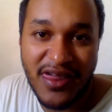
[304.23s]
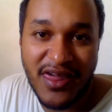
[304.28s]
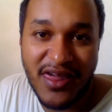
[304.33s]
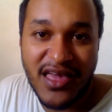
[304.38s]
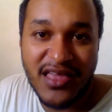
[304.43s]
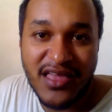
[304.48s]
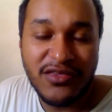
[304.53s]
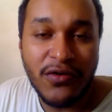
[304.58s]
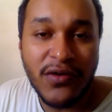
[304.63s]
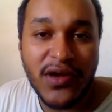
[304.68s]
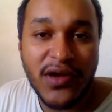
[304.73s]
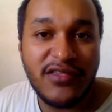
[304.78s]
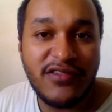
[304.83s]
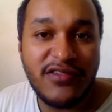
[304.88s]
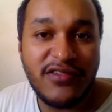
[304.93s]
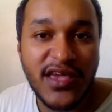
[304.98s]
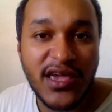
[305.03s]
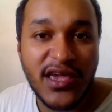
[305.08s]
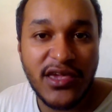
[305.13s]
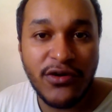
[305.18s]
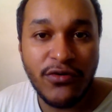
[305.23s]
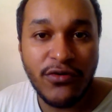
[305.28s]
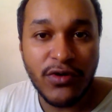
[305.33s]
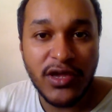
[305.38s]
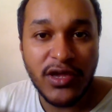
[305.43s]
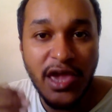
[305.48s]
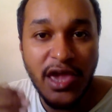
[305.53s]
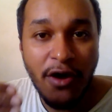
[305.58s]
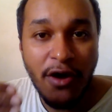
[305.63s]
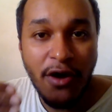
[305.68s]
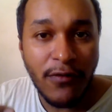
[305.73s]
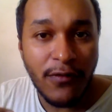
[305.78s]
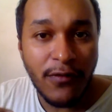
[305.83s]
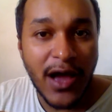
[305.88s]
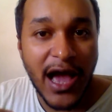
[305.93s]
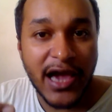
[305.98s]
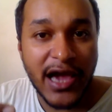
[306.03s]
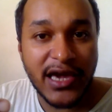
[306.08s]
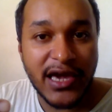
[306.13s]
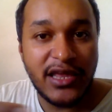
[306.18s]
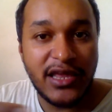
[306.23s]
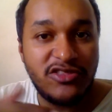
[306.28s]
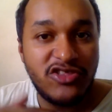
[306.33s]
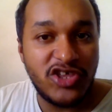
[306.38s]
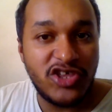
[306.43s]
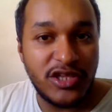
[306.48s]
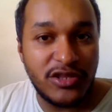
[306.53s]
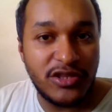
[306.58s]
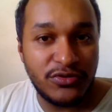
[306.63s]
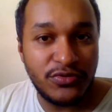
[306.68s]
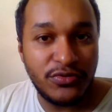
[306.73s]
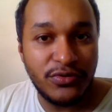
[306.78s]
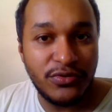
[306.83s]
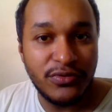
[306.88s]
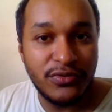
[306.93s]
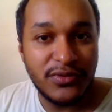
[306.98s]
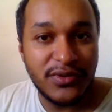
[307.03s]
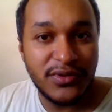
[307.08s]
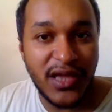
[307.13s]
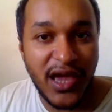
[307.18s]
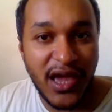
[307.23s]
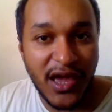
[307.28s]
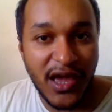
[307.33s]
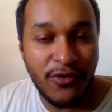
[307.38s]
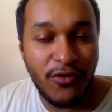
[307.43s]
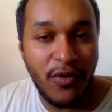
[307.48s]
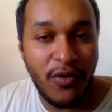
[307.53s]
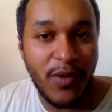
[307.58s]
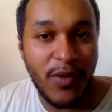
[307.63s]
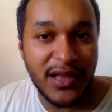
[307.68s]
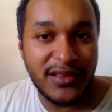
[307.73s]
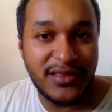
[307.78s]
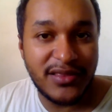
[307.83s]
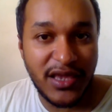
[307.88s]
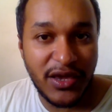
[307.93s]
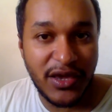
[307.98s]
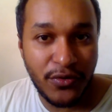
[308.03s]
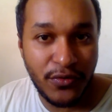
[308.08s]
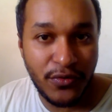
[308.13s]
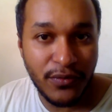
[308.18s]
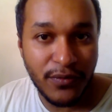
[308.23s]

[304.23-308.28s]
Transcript: Então quer dizer que o que eu acredito, né, como ateu,